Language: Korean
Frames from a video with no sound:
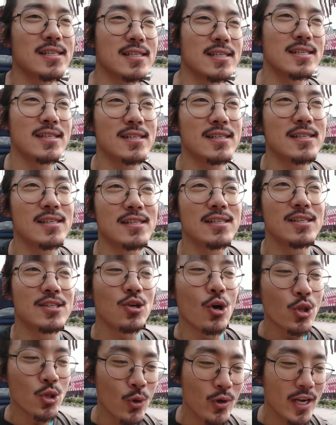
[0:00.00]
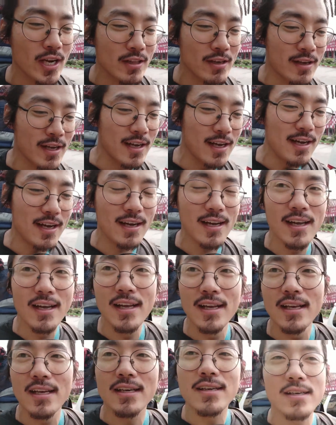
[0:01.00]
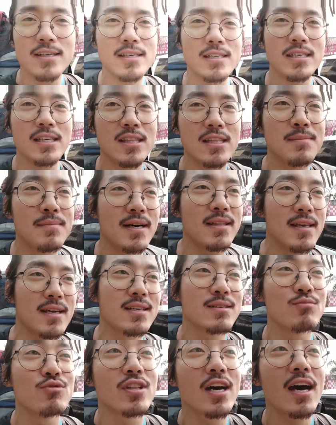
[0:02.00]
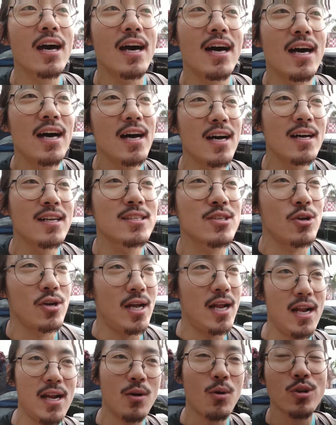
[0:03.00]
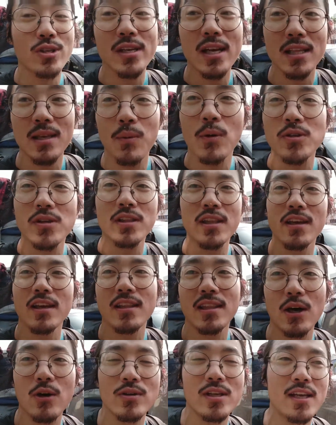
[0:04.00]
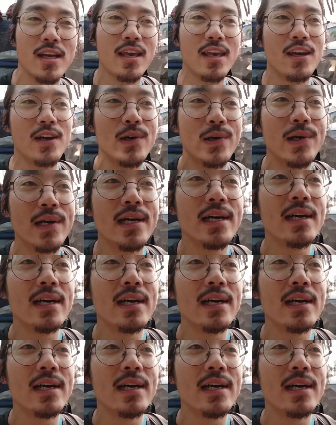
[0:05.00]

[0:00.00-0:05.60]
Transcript: 그 전통이라든가 그 이들만의 그 문화가 잘 고스란히 보존되어 있다고 생각해요.